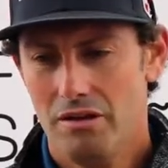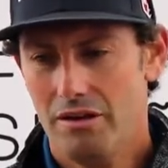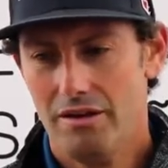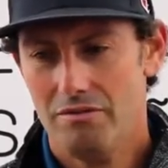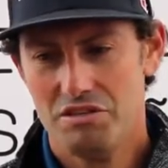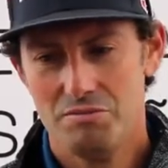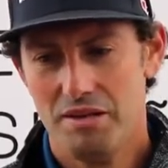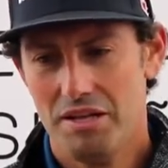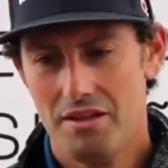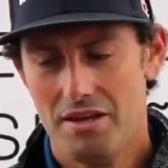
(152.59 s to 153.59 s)
Eh, una
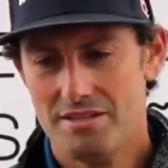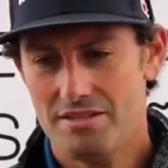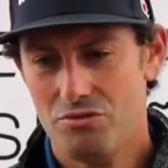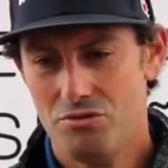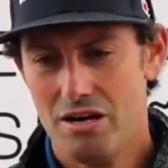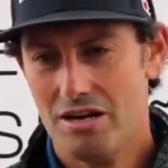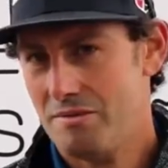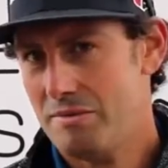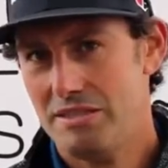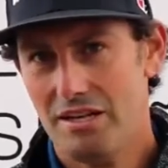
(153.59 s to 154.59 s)
experiencia que sin duda
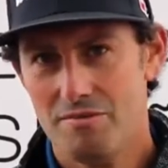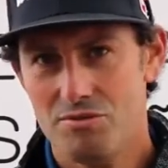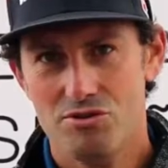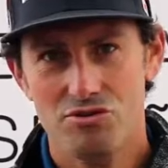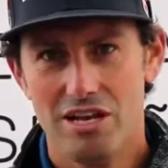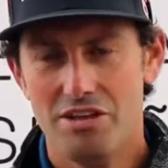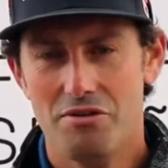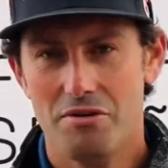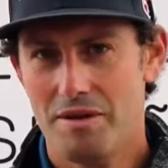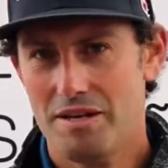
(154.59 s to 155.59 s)
repetiremos el
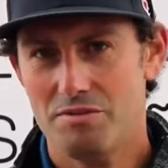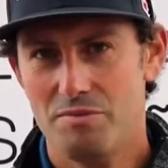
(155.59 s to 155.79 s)
año que viene,